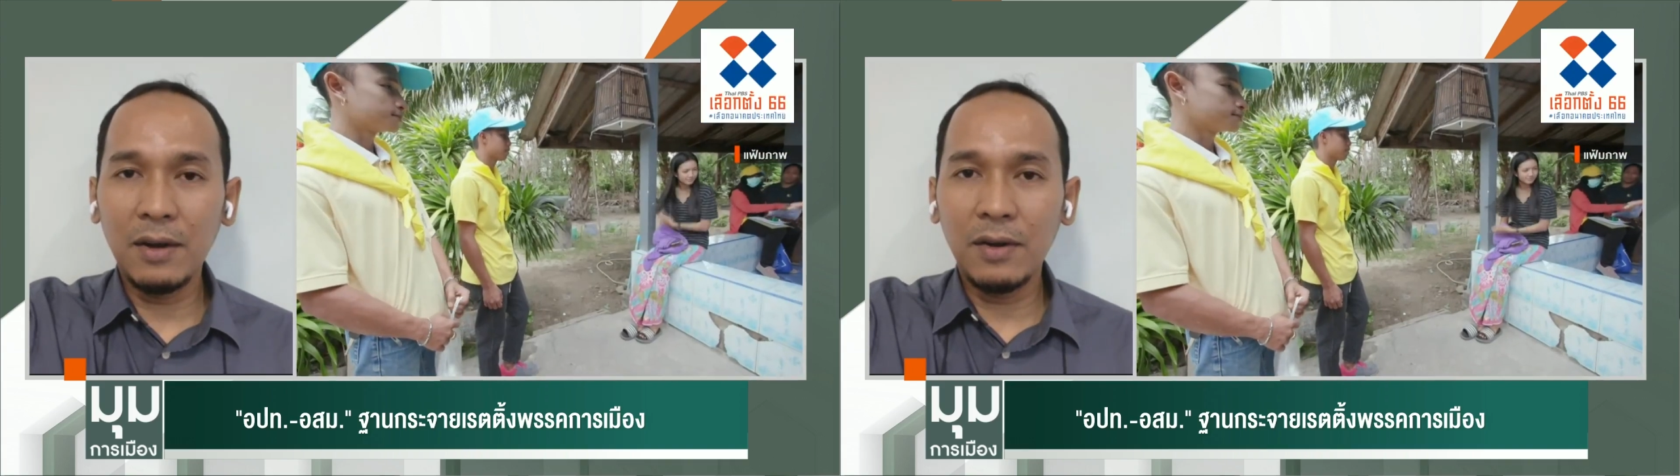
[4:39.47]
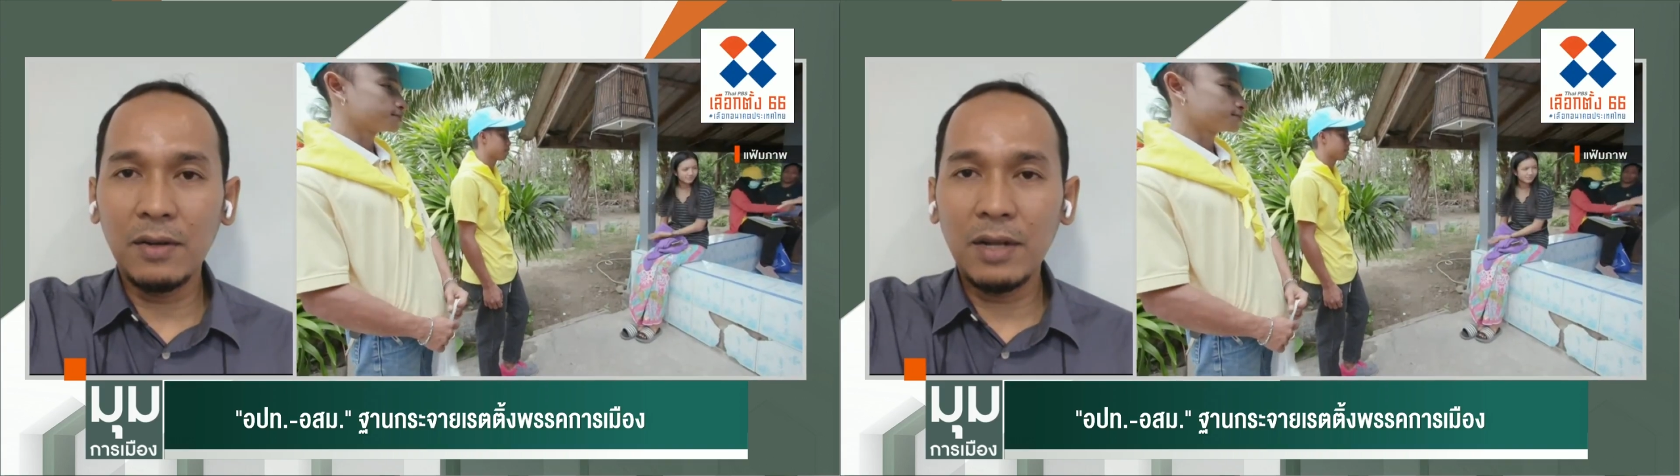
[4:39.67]
ข
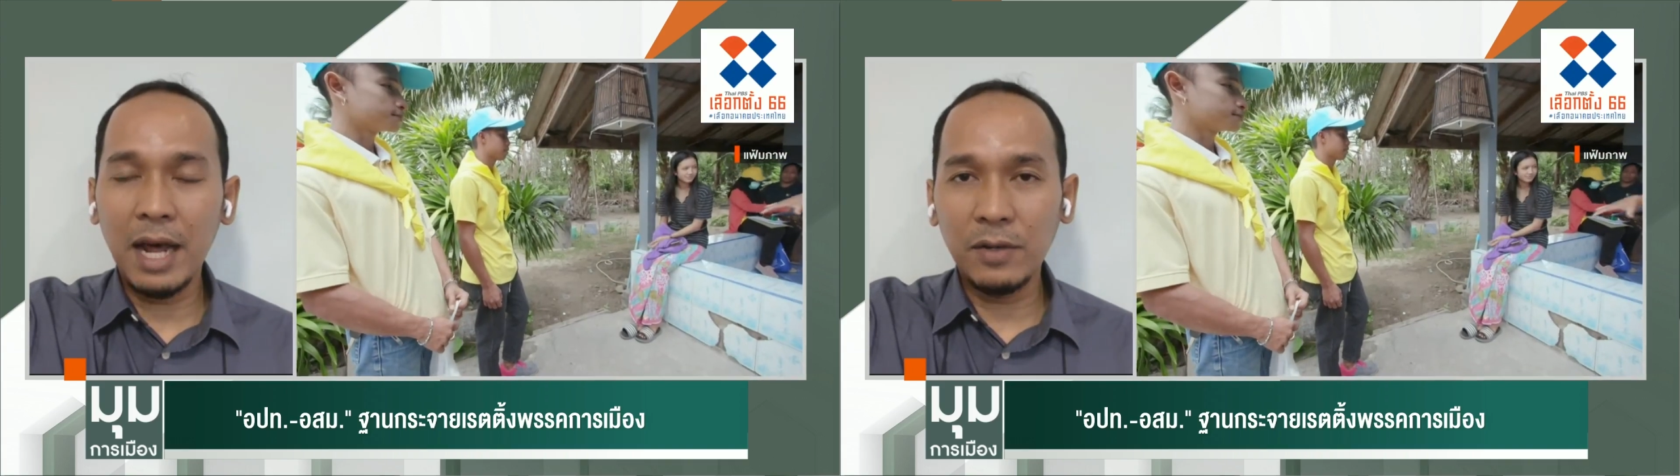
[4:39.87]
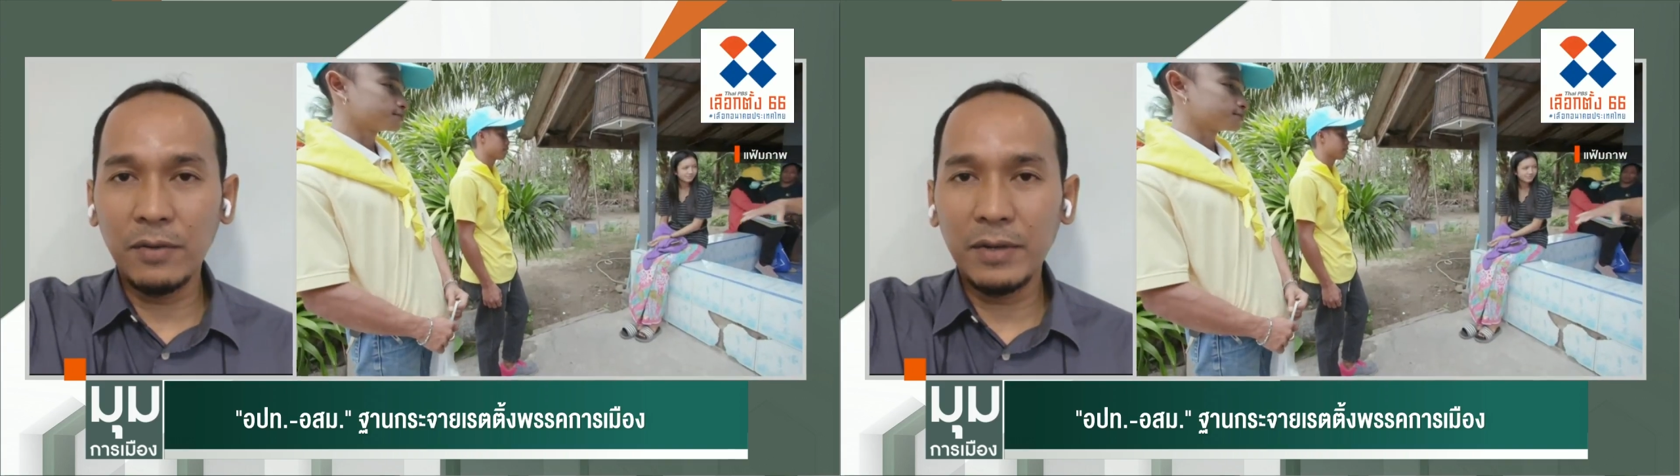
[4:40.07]
อง
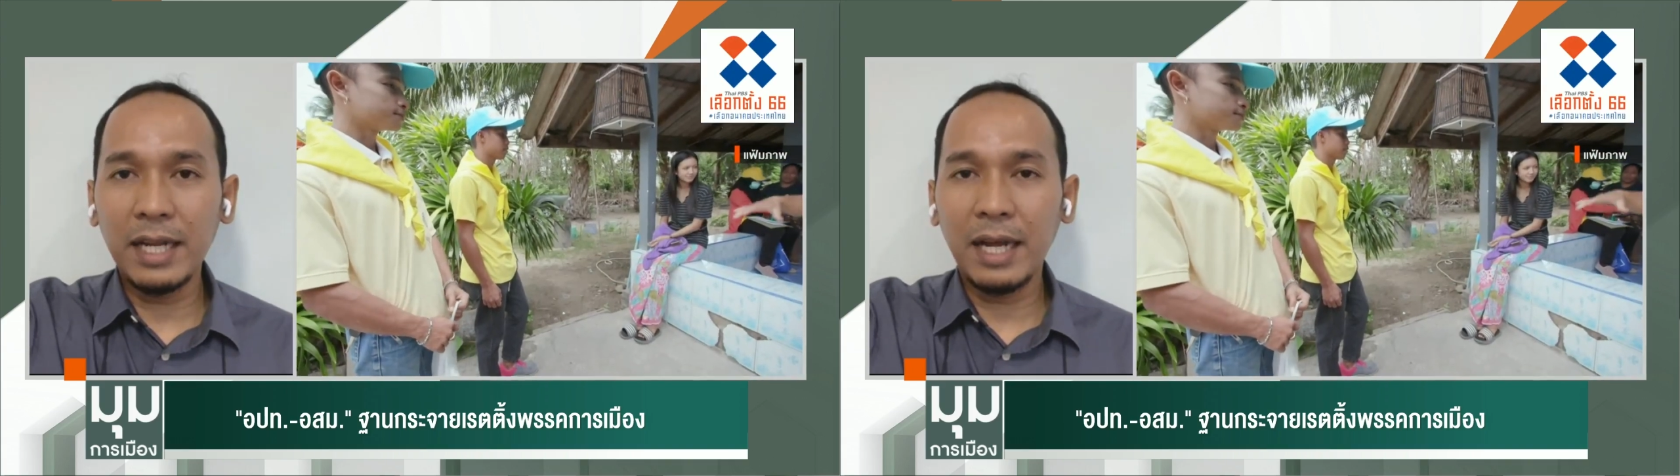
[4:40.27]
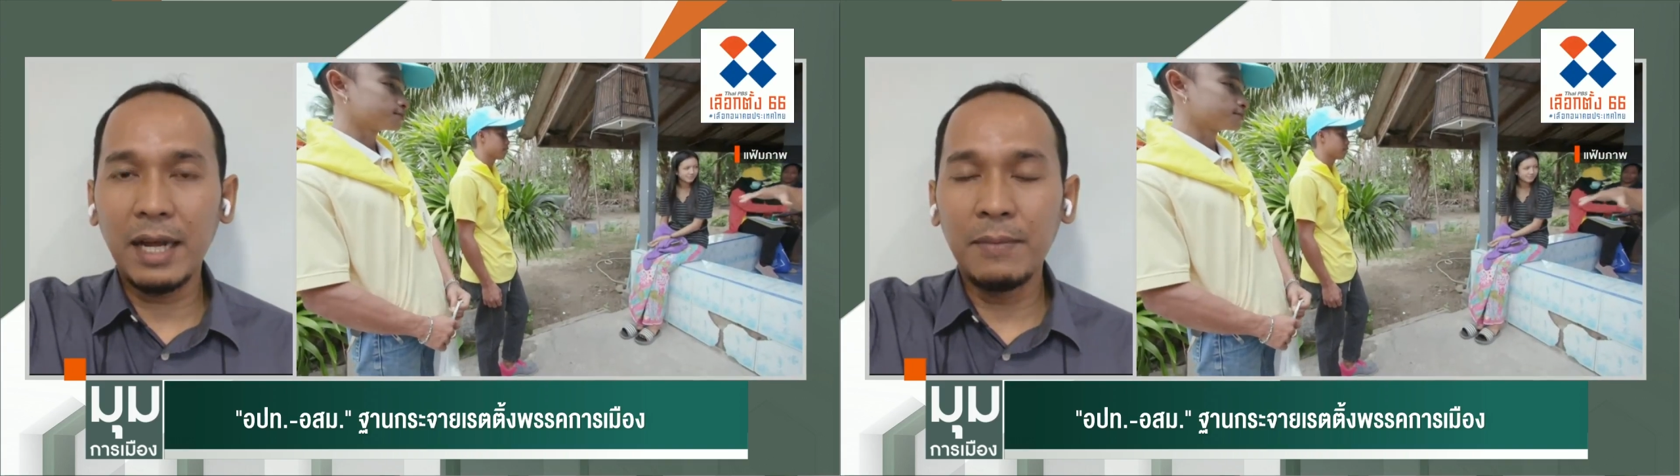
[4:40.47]
ตรงนี้
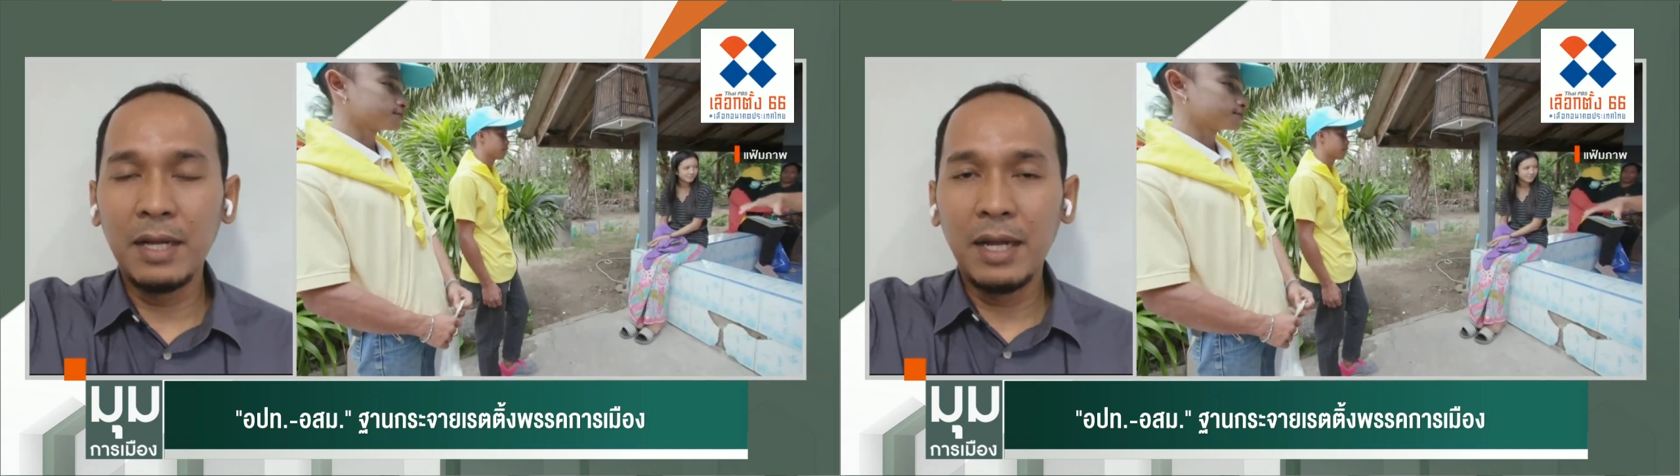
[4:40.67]
นะครับ